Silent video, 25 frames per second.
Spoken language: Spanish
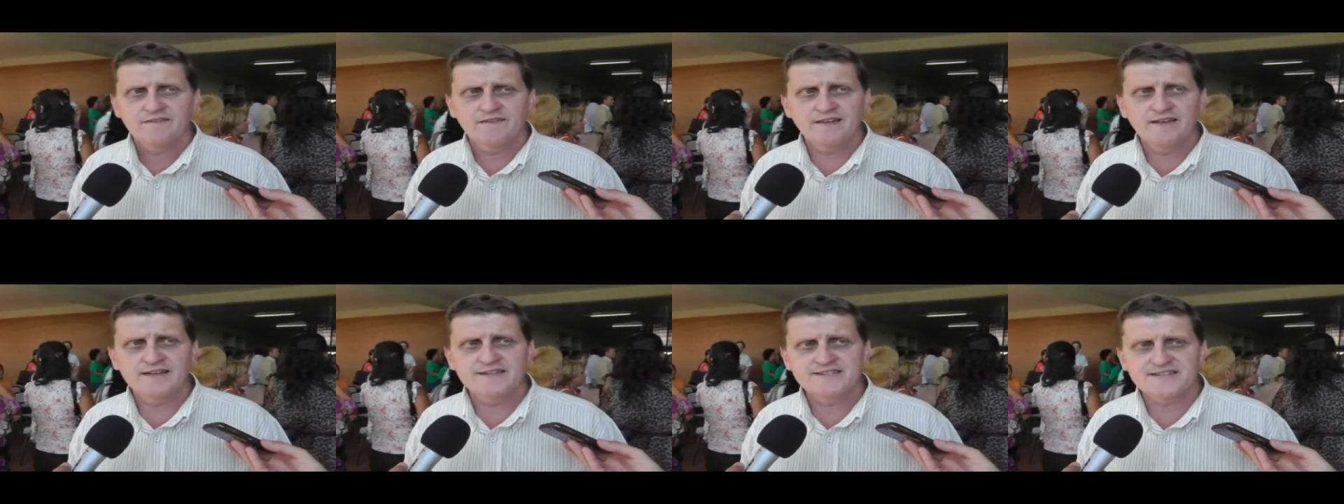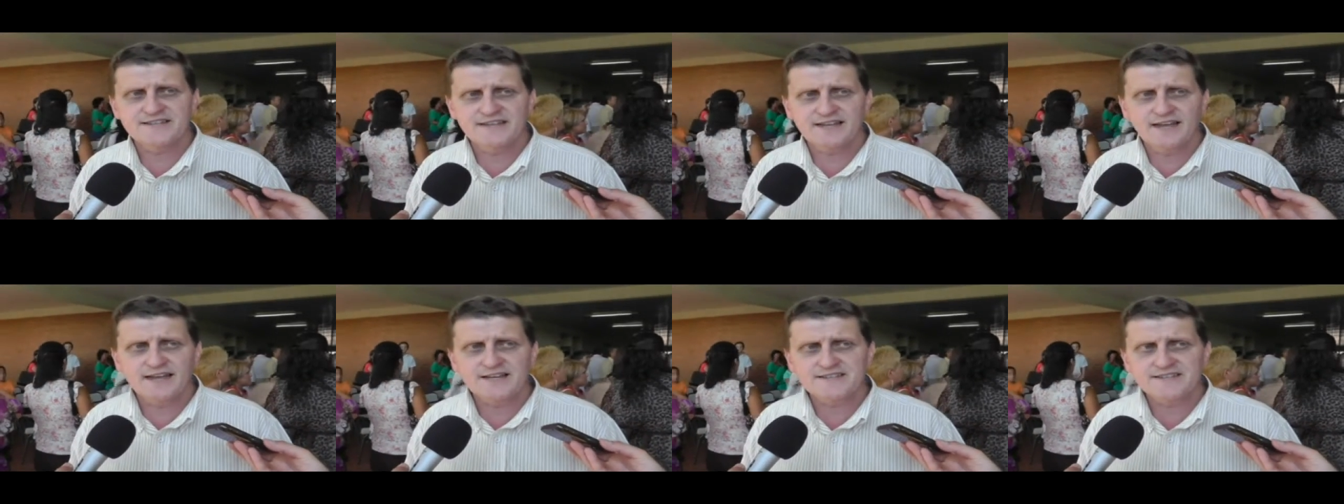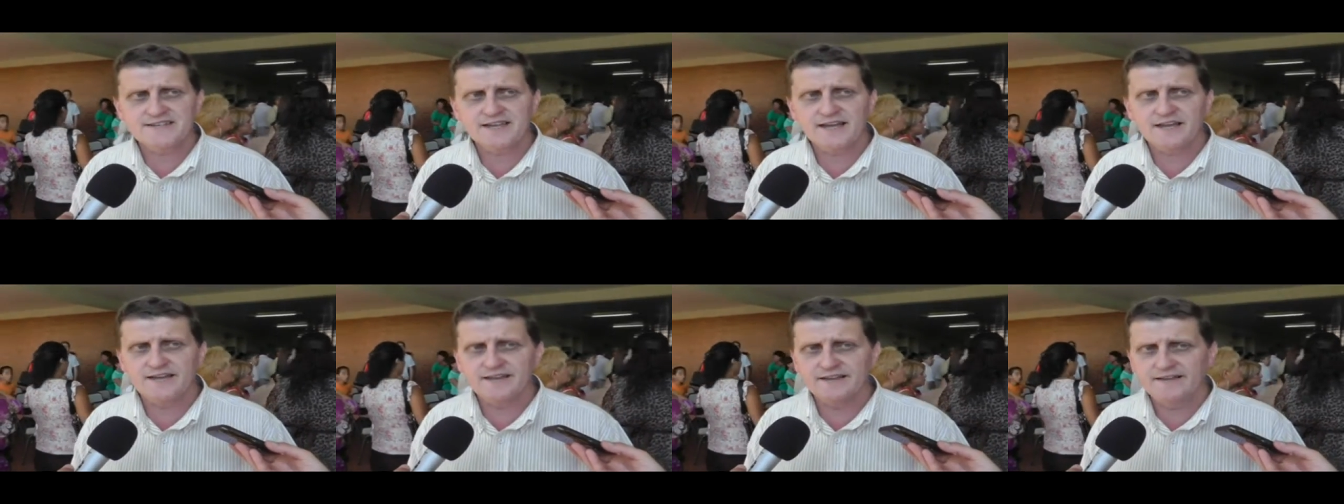de
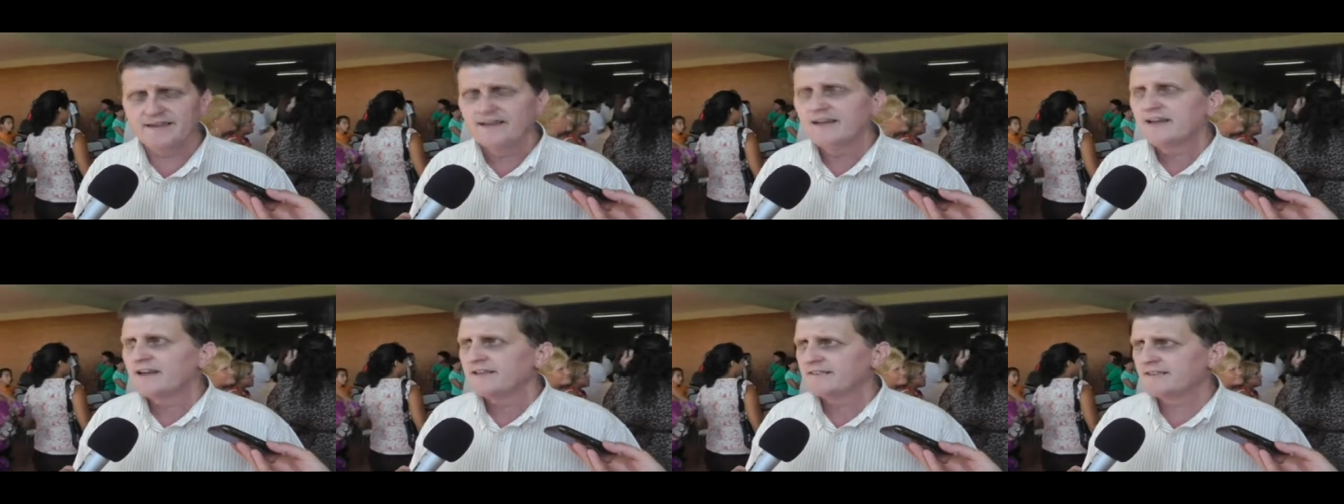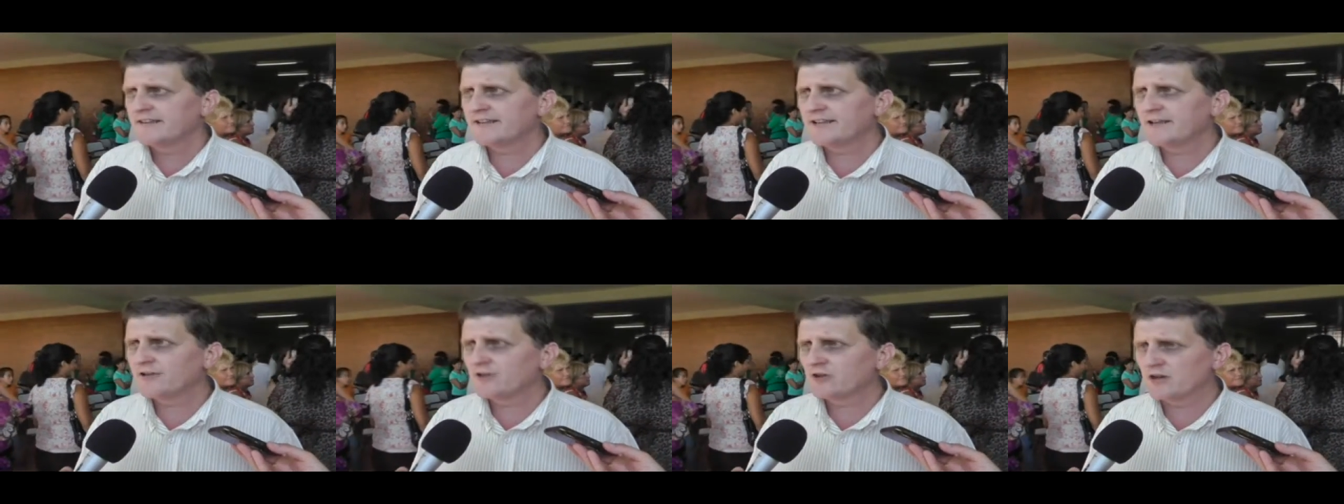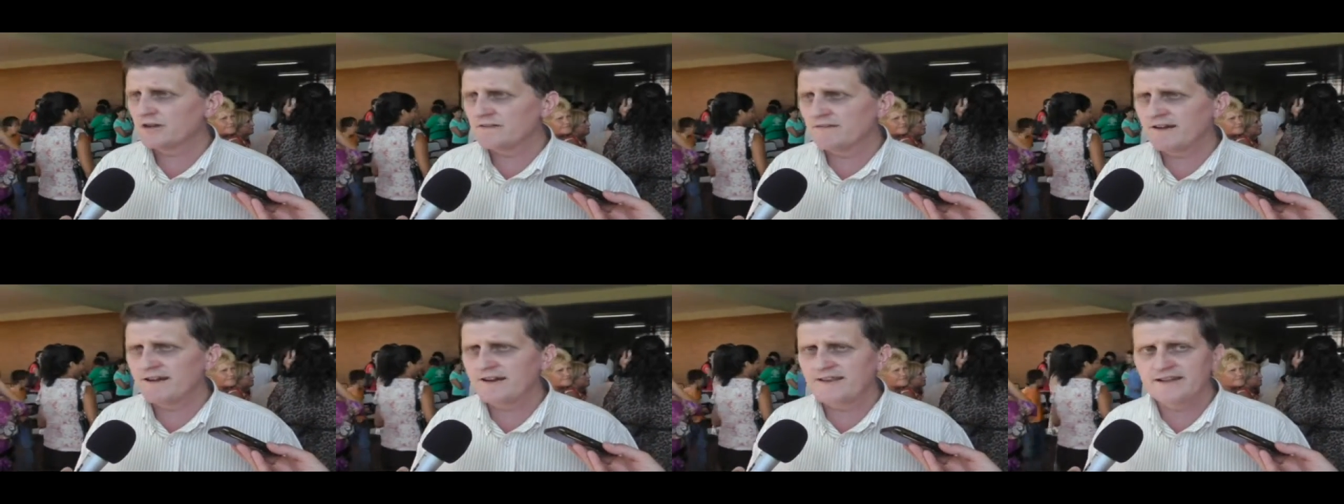enseñanza y
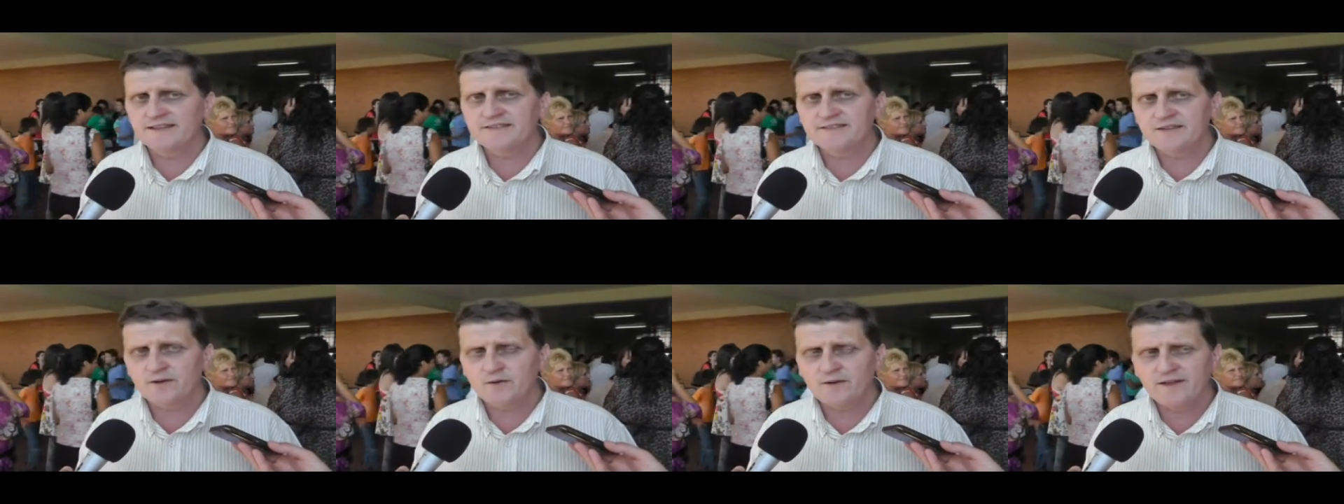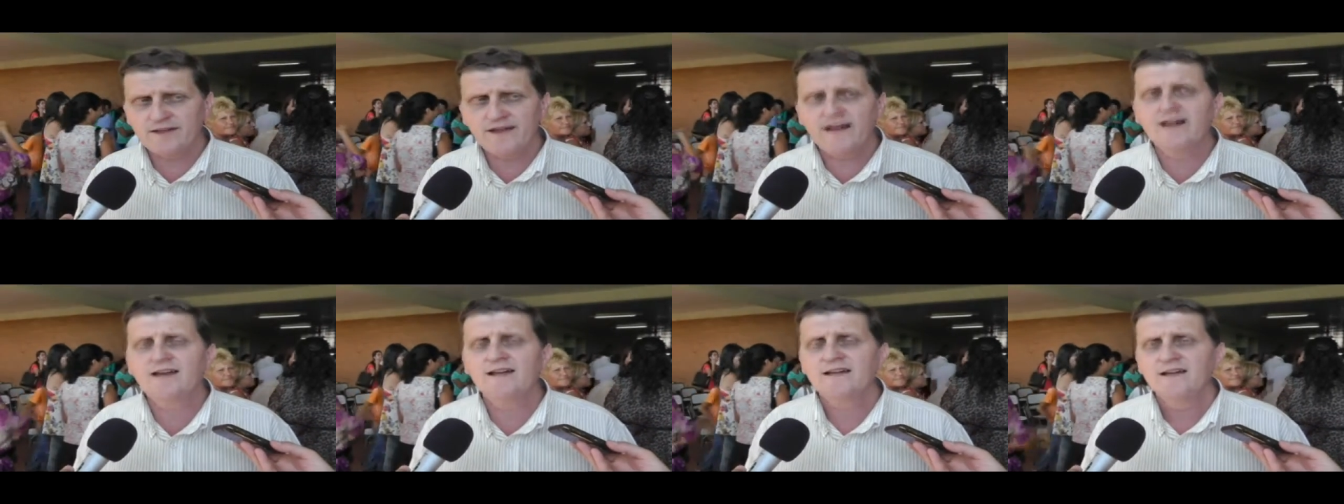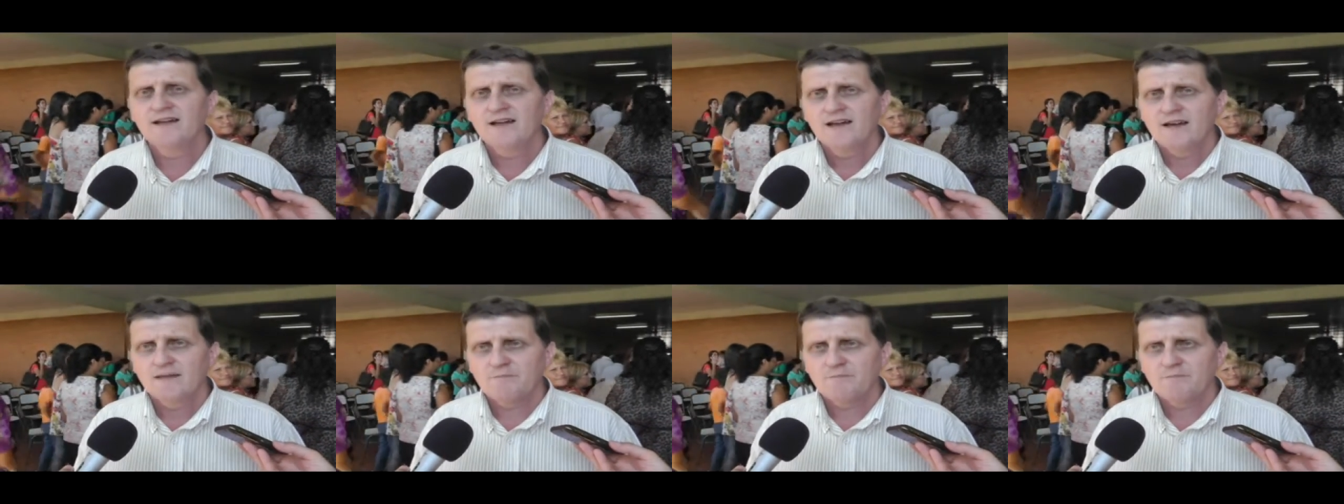distintos niveles de antigüedad